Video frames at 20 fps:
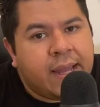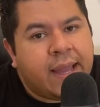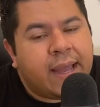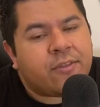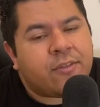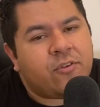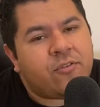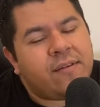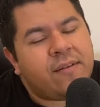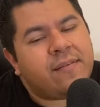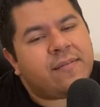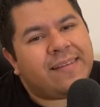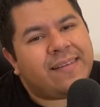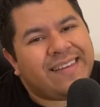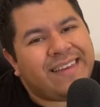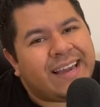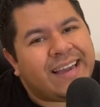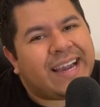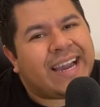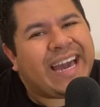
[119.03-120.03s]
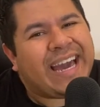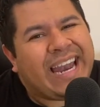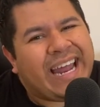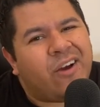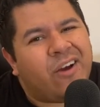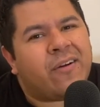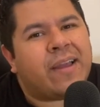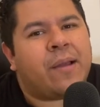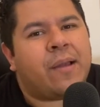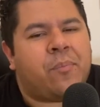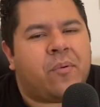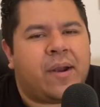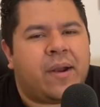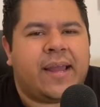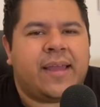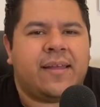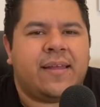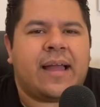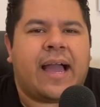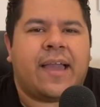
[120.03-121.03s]
Entonces sí creo que por
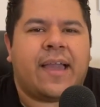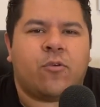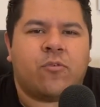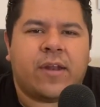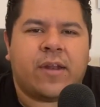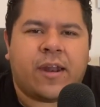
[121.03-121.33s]
ahí hay un